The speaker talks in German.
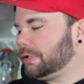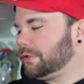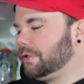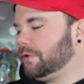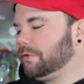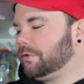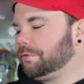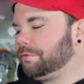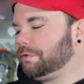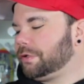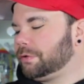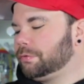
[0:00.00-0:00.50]

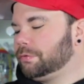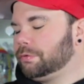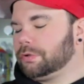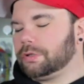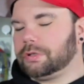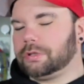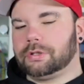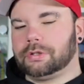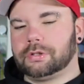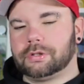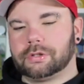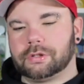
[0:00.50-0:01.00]
diese
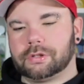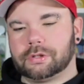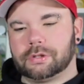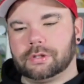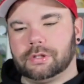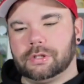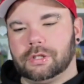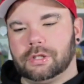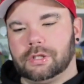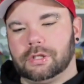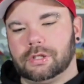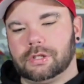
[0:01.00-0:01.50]
Figur
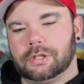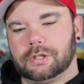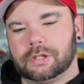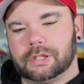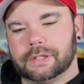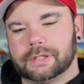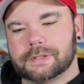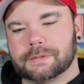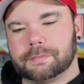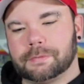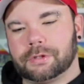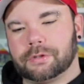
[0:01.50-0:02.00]

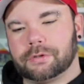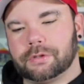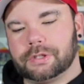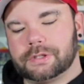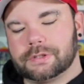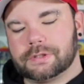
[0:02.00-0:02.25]
jetzt mit euch